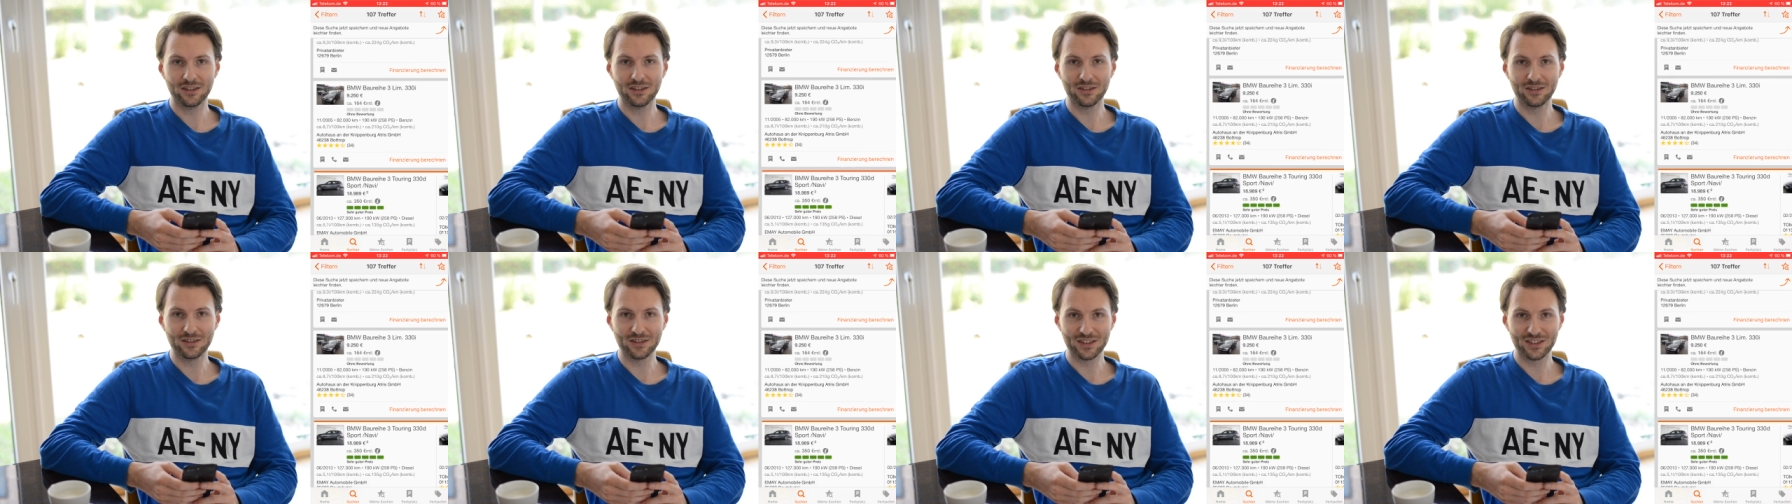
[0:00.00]

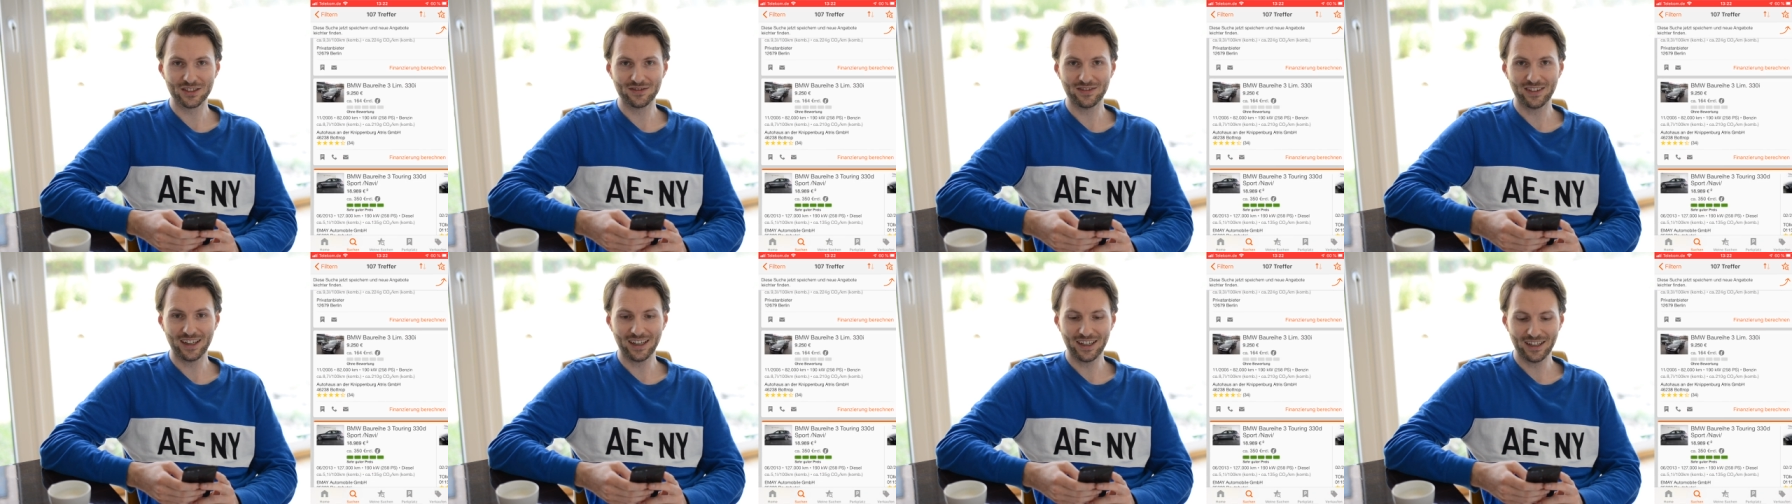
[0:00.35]
Und
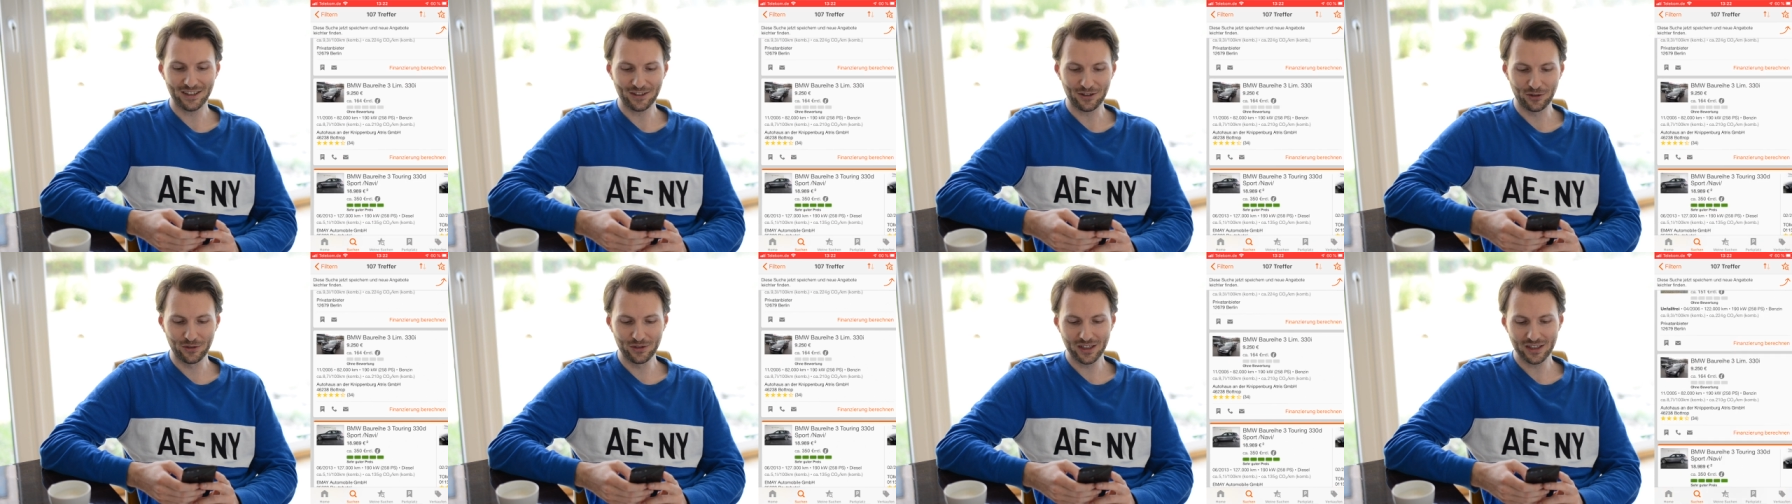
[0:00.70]

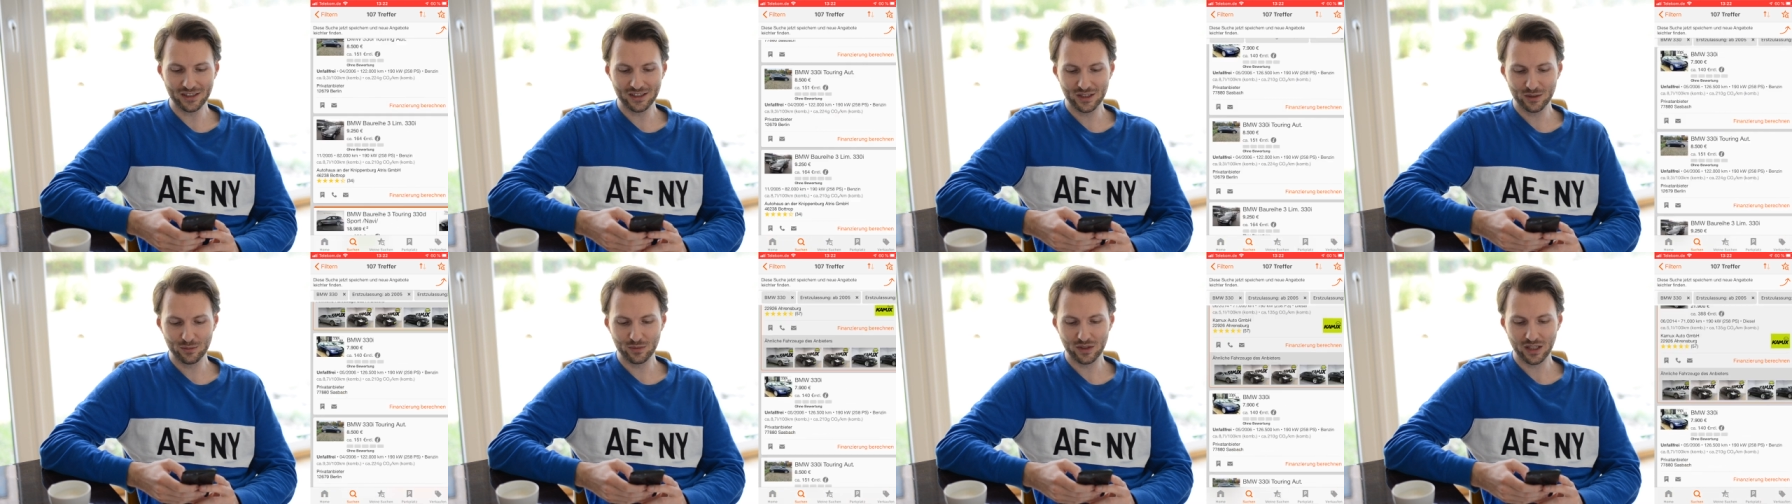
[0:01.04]
zwar
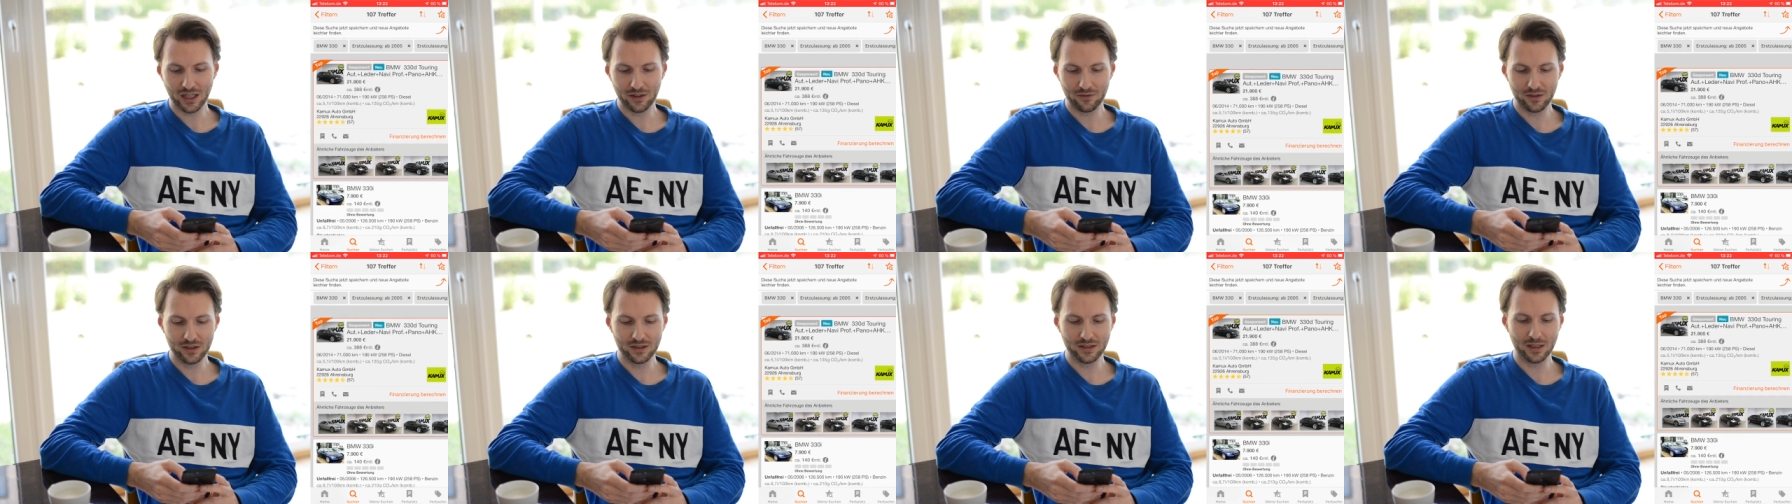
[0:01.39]
107
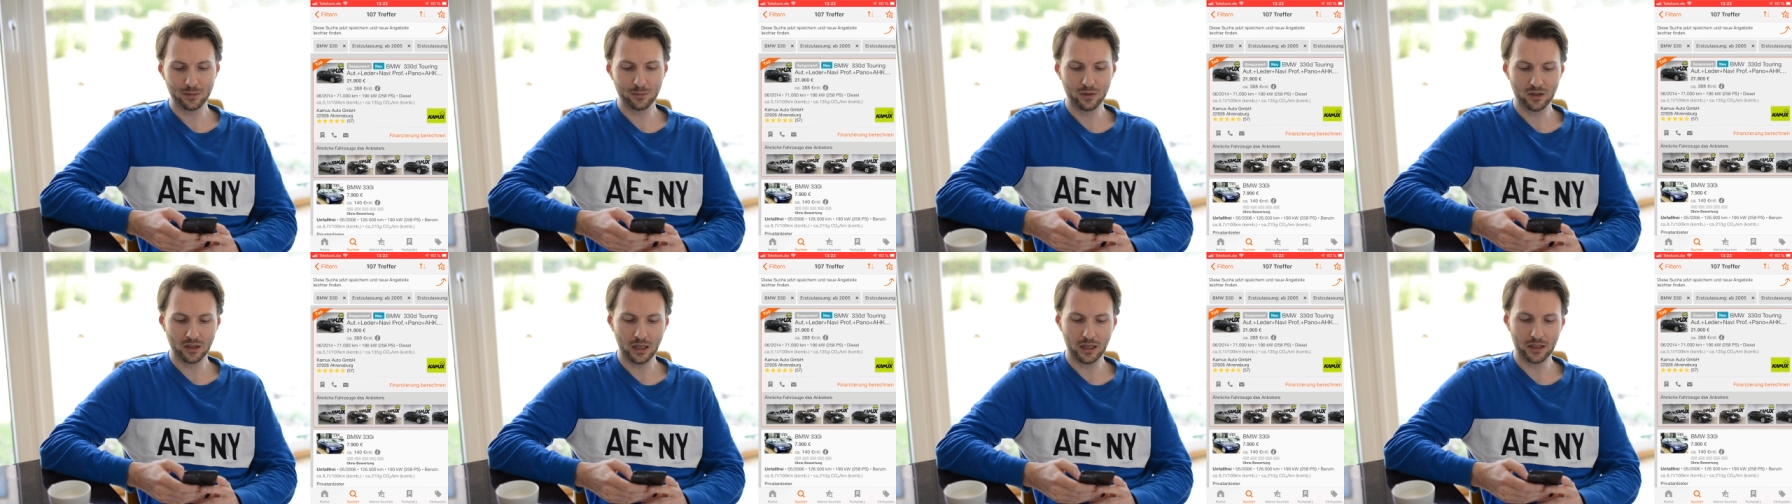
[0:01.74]
Treffer,
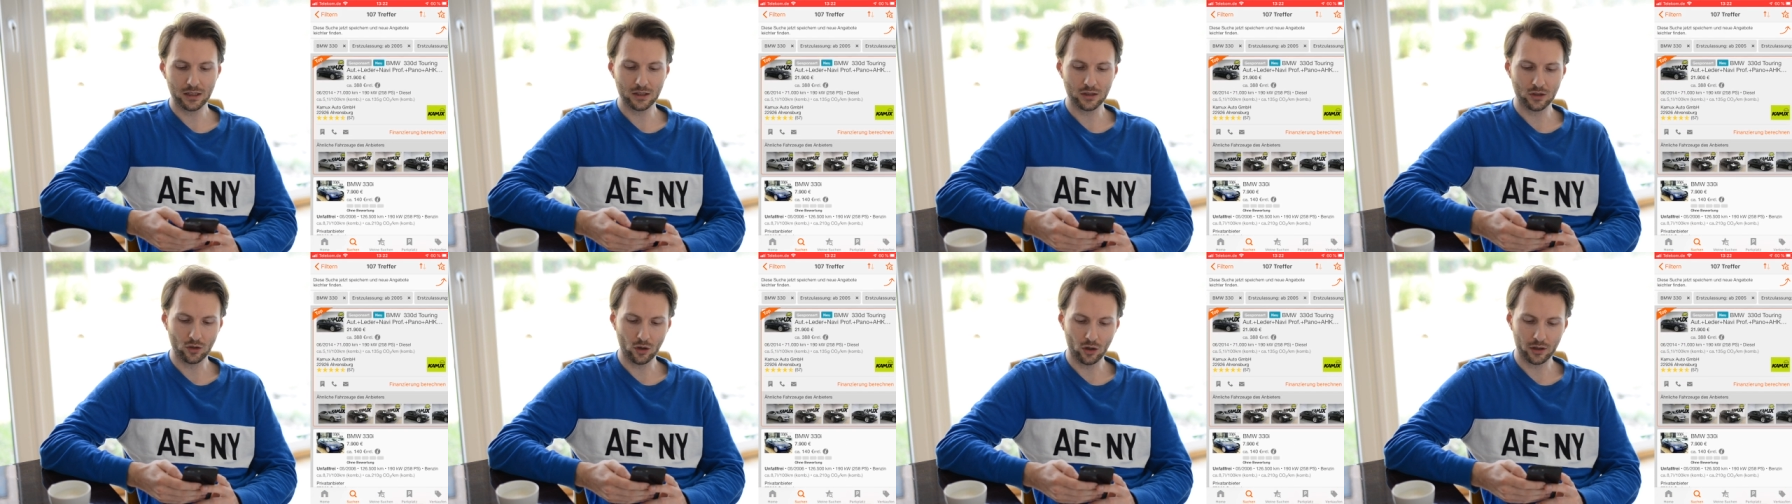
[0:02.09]
denkt man
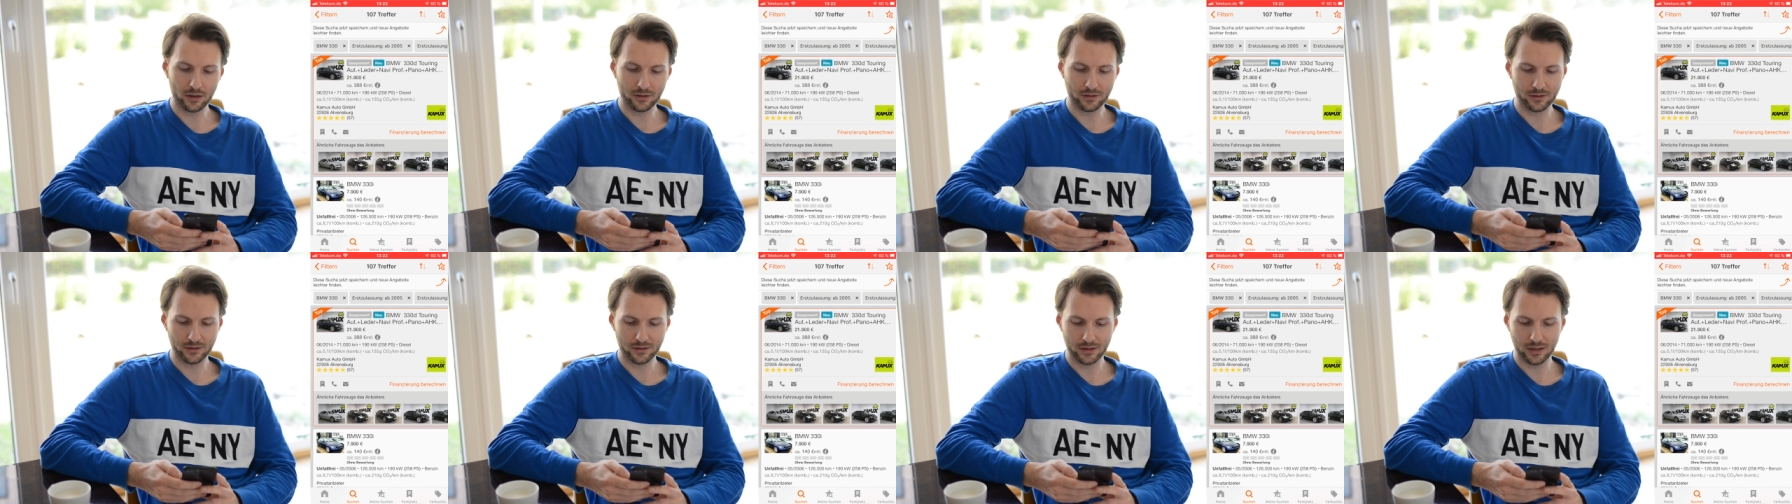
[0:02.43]
eigentlich, ja,
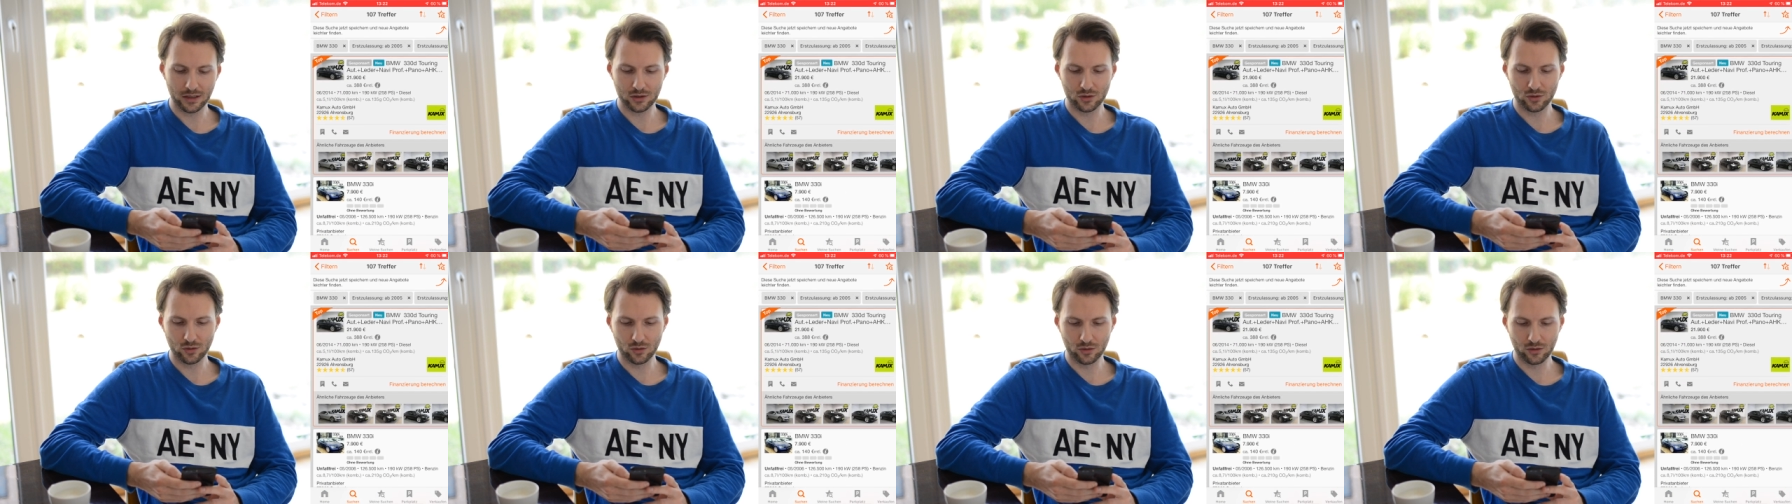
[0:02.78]
das ist
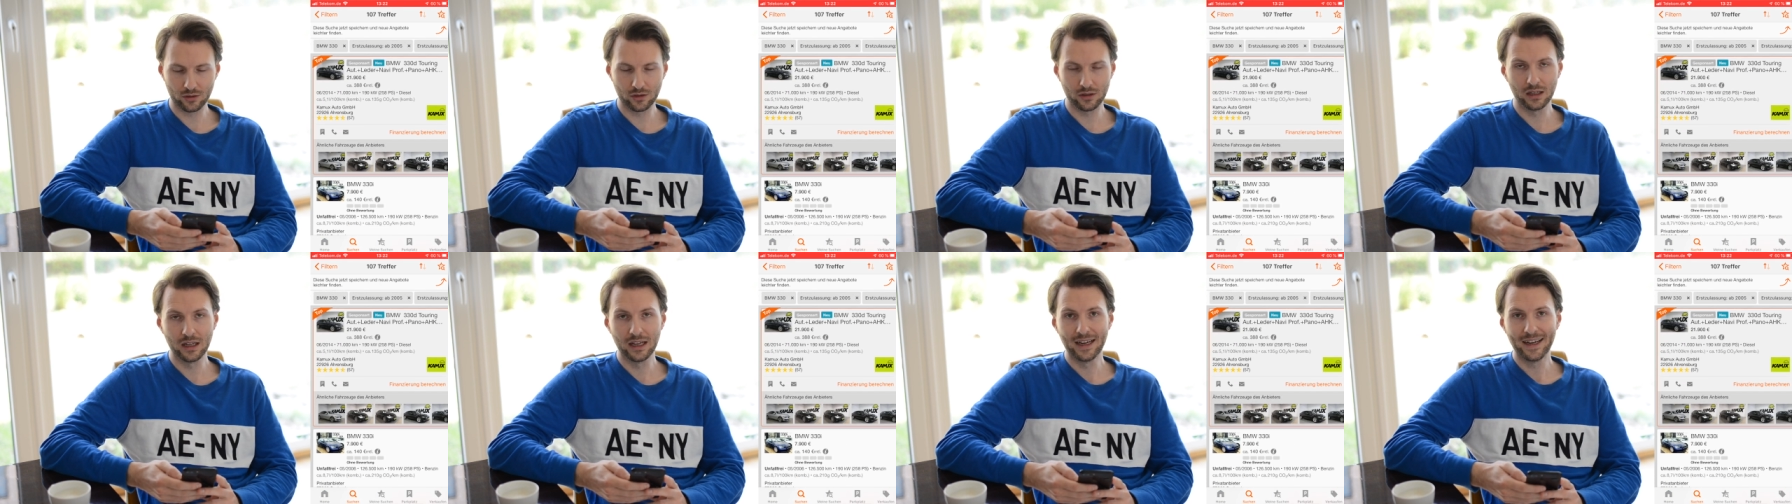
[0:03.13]
ja
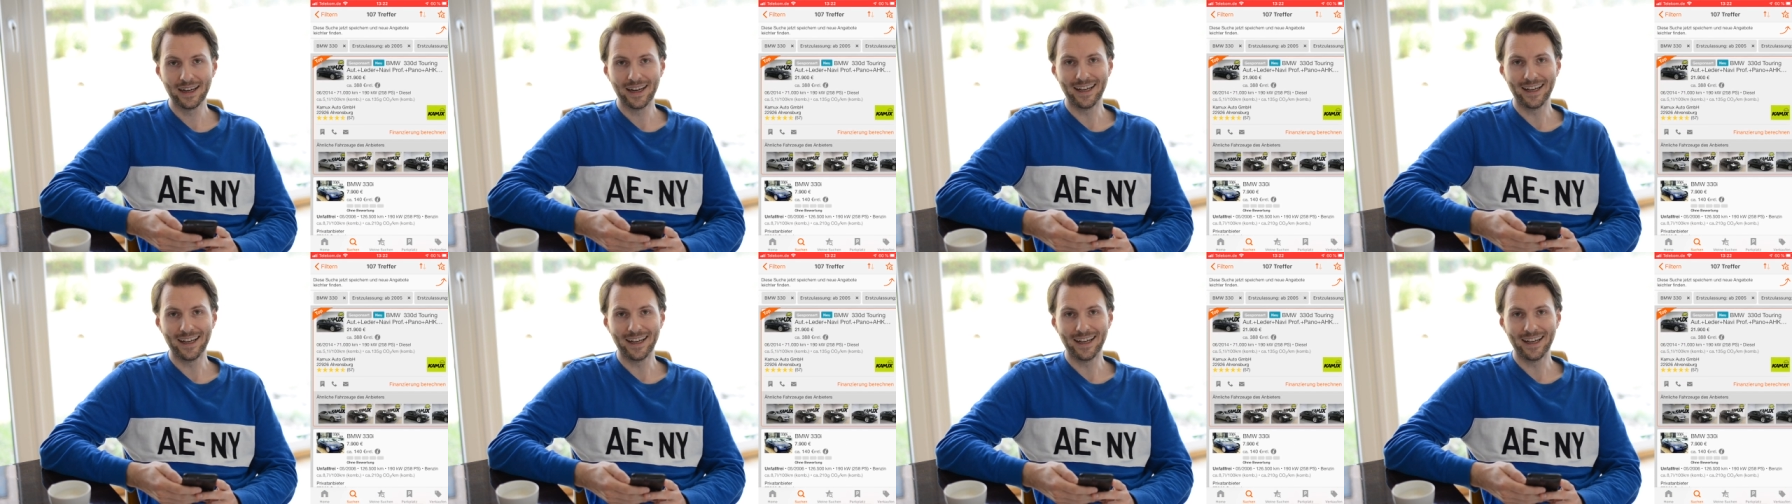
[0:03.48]
schon,